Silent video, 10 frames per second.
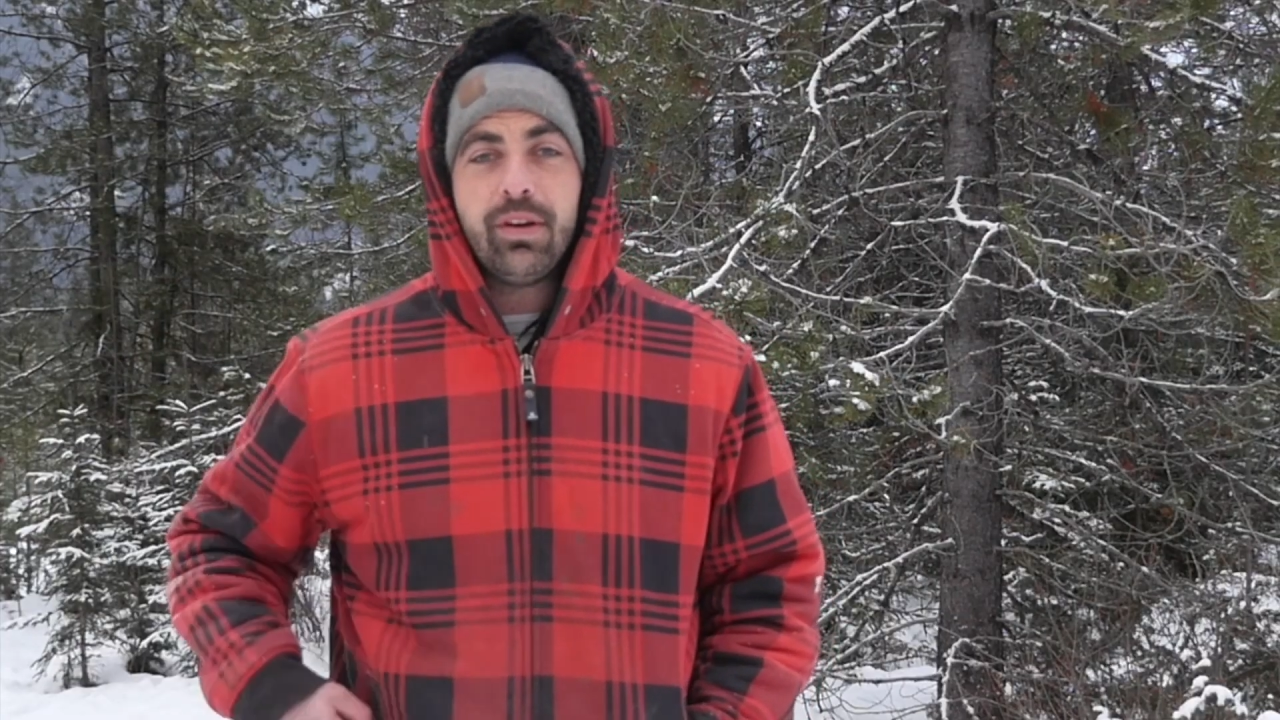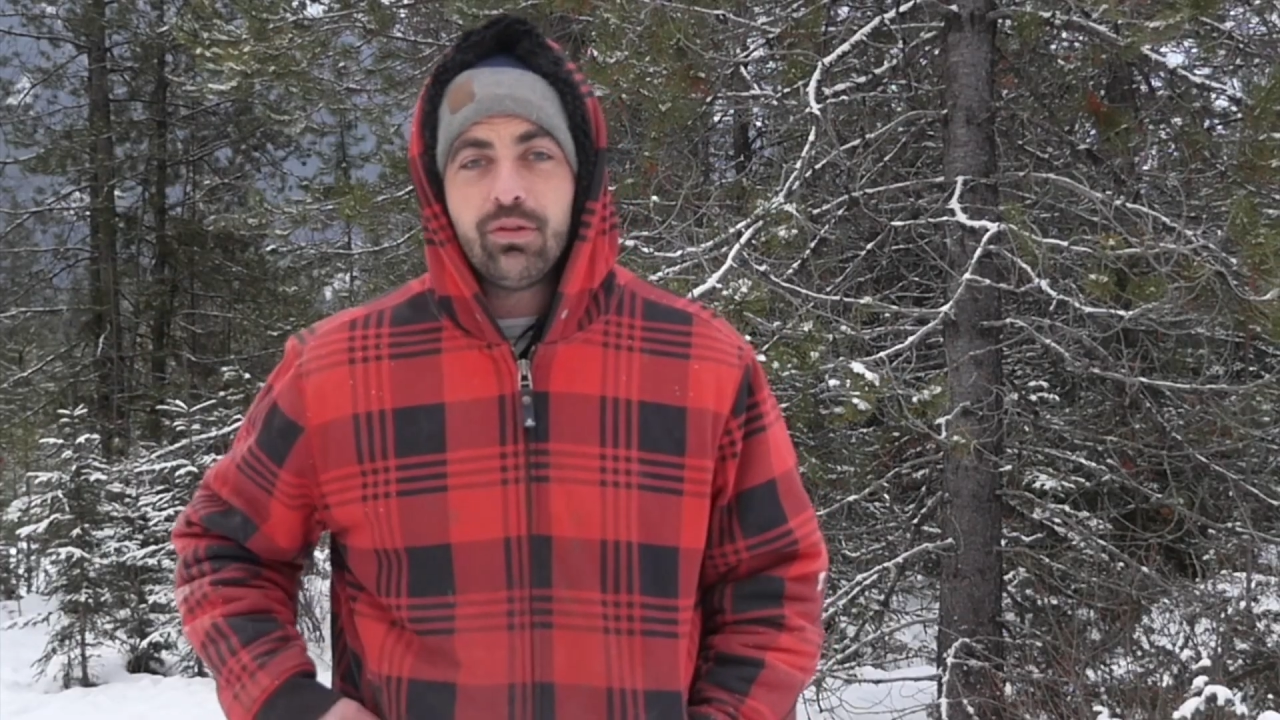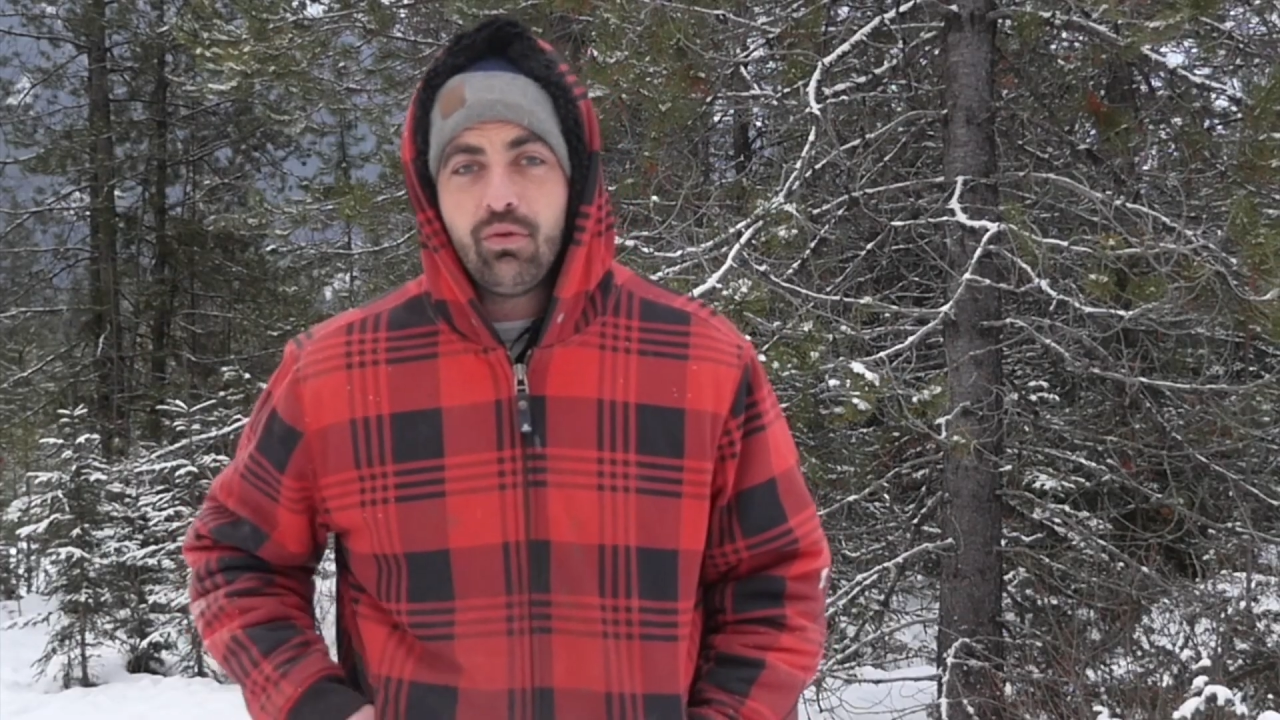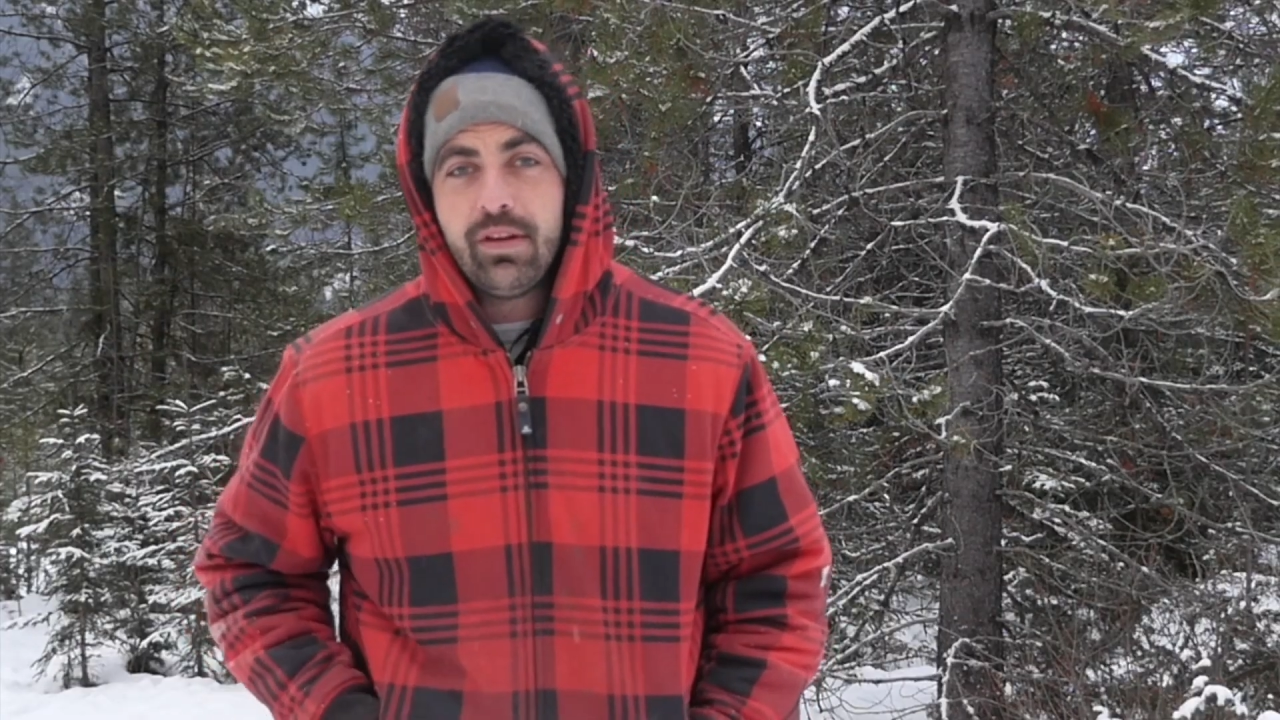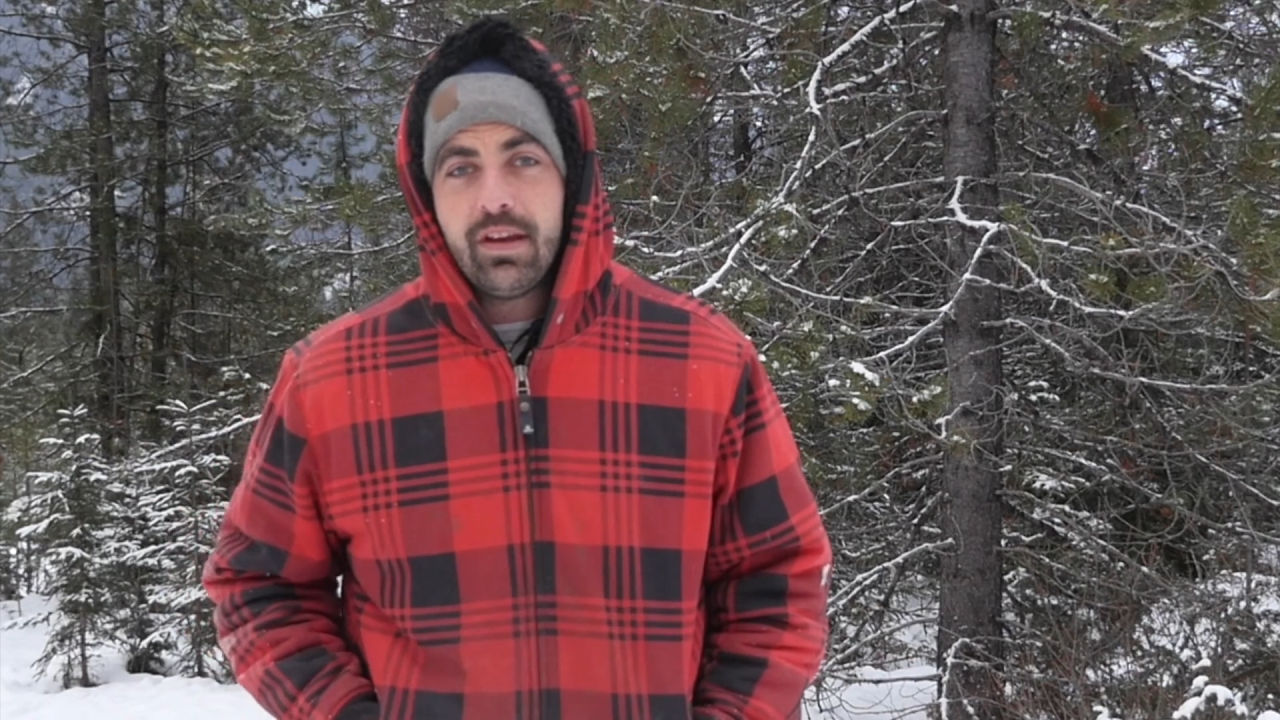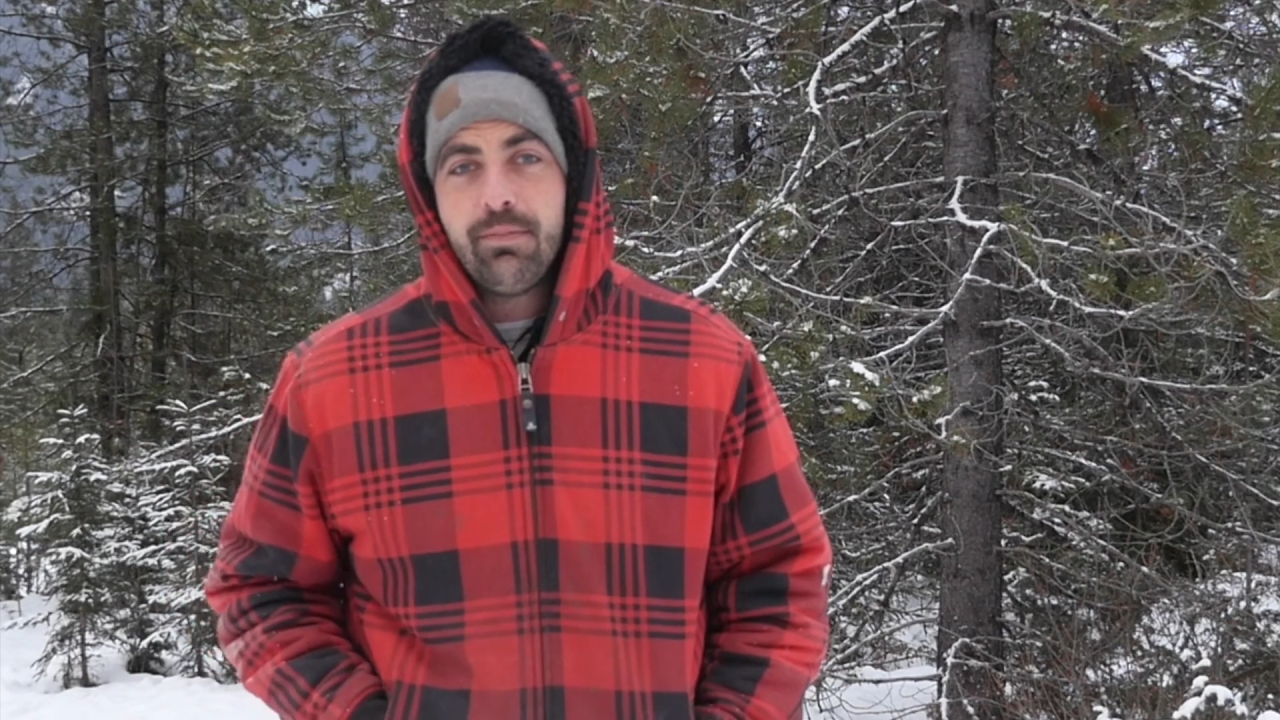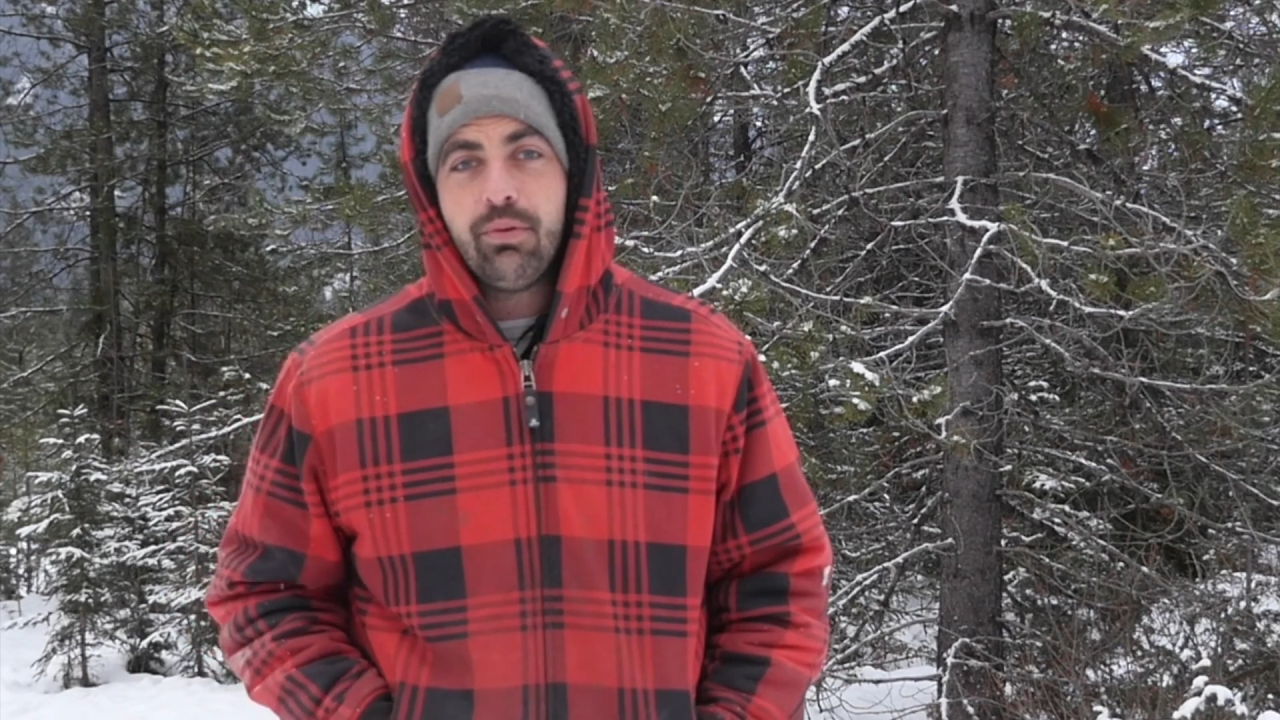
réguliers